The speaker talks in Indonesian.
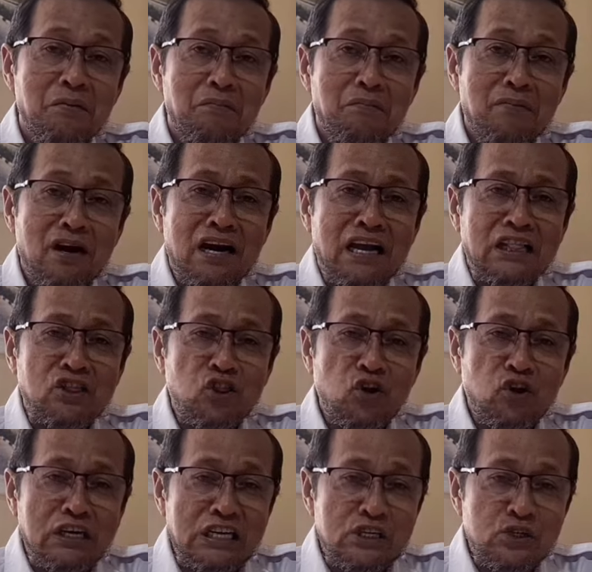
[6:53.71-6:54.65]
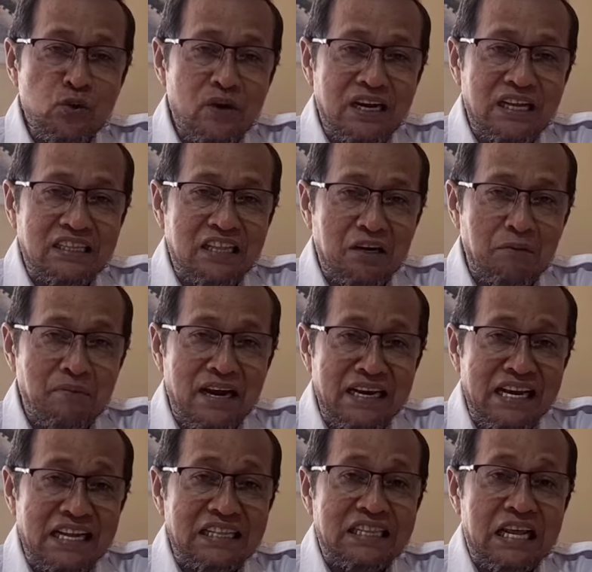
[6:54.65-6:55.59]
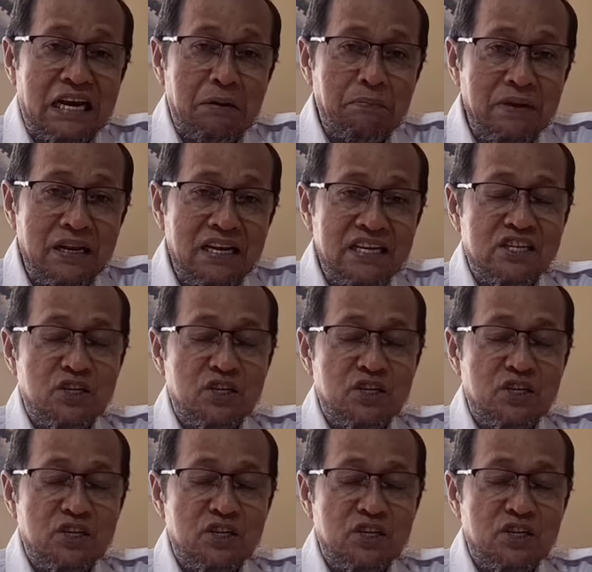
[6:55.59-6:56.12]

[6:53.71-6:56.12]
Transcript: mengantongi suara terbanyak terpilih